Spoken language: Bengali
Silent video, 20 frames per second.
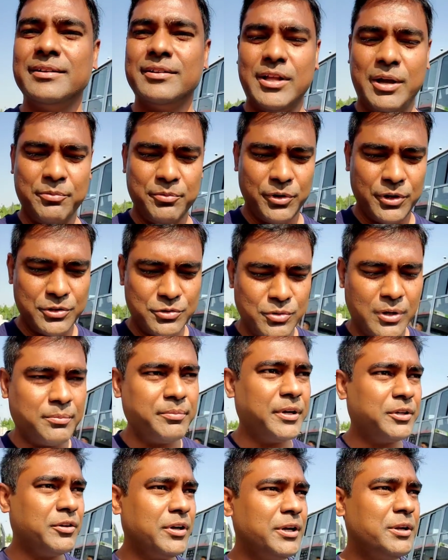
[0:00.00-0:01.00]
তারপর ইসমান
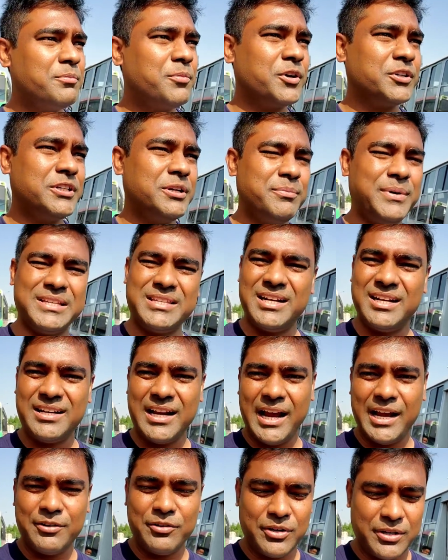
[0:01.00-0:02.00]
বিখানে বসেন বেচারা
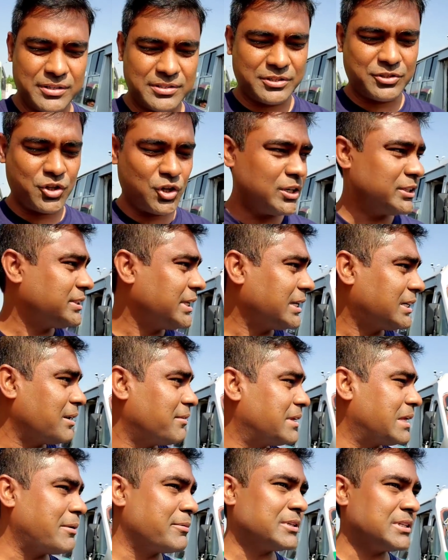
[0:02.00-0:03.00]
টায়ার্ড হয়ে গেছে সকাল সাতটা
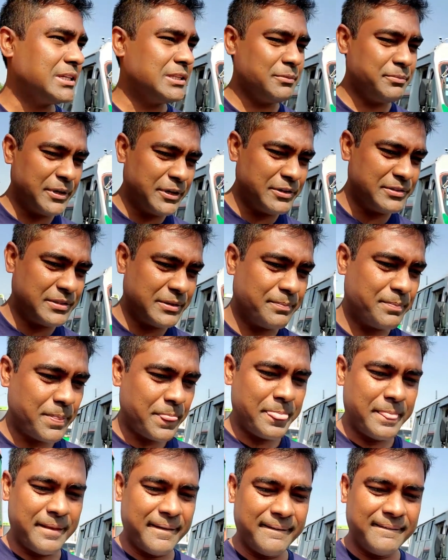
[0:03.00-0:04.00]
বাজে আমার সাথে বেরিয়েছে
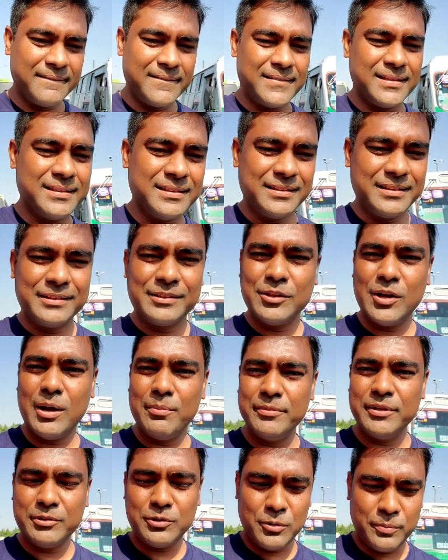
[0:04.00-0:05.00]
তো
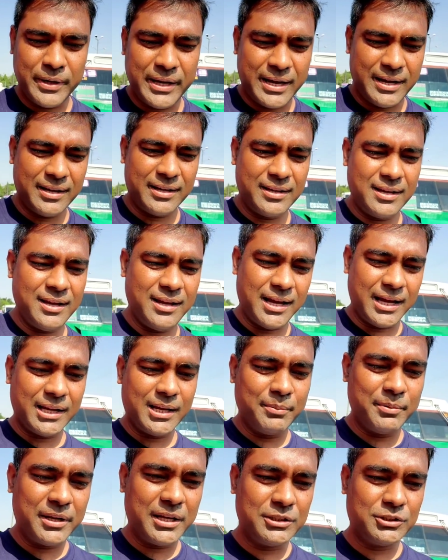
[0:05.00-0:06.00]
আমি তো ভাই
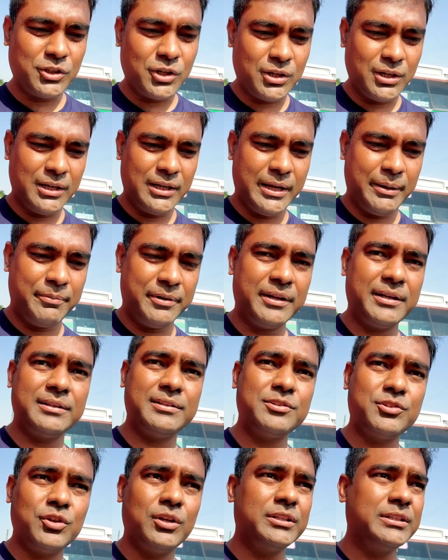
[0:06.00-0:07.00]
আগামীকাল সকালে
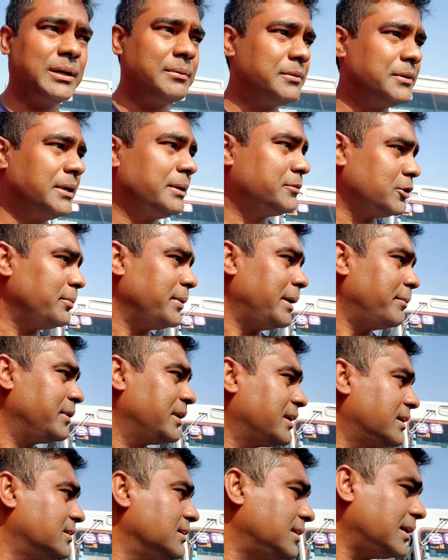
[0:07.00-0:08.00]
আমেরিকাতে চলে যাব এই সময়
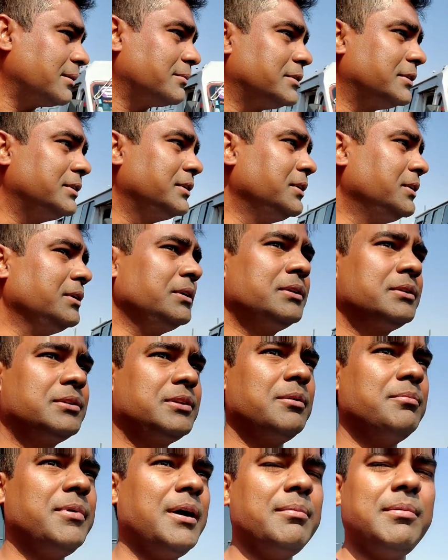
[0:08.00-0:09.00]
আমেরিকাতেই থাকবো তো
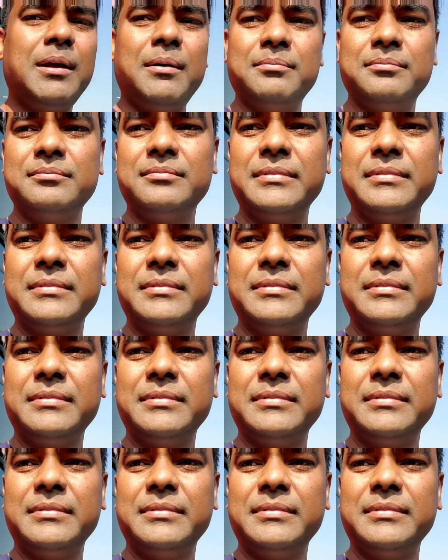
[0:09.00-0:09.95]
আমি ভাবলাম এক ভাই